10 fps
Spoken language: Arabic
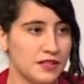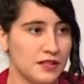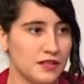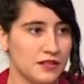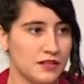
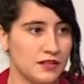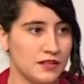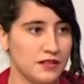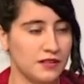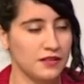لتكلم
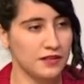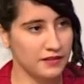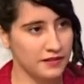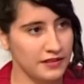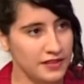آه،
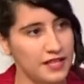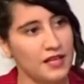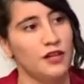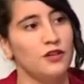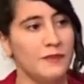
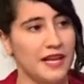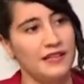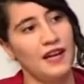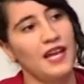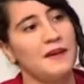للتكلم عن
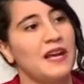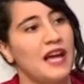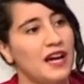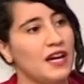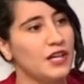العالم
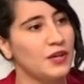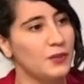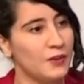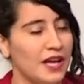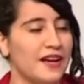الاخر
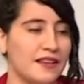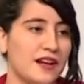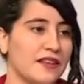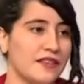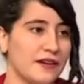والحاضر ايضا.